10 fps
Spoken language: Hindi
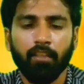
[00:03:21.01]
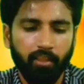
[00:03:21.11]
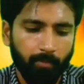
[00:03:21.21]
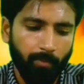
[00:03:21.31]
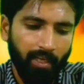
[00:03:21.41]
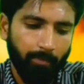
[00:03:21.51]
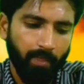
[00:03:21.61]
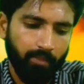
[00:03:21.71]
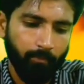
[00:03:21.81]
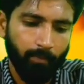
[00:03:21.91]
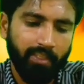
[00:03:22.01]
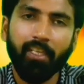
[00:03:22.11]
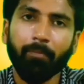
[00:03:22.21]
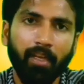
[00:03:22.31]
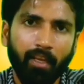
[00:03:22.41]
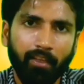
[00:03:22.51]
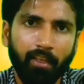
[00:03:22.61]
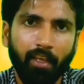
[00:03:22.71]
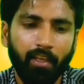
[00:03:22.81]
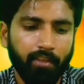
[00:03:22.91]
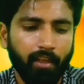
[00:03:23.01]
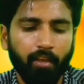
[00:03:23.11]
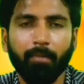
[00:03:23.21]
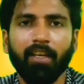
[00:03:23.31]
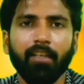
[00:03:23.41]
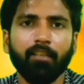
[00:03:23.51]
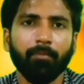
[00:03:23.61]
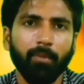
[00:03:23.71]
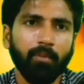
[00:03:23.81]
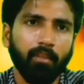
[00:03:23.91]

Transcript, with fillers: जब हमारे पास बिजली के बिल आते हैं या हमारा जब